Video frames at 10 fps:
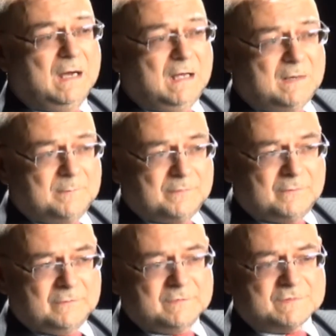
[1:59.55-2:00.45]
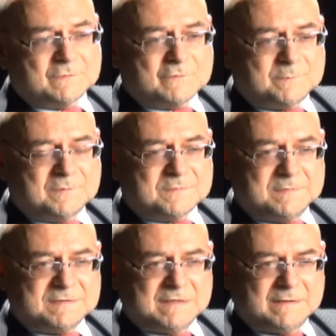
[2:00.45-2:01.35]
albo służbom
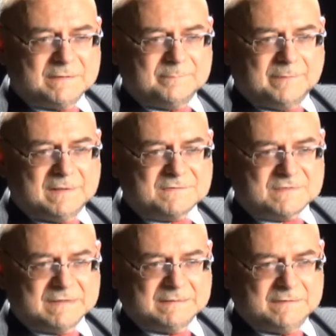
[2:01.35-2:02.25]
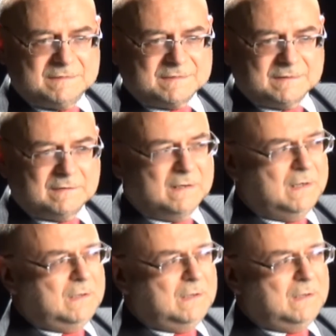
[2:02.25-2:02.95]
specjalnym państw satelickich,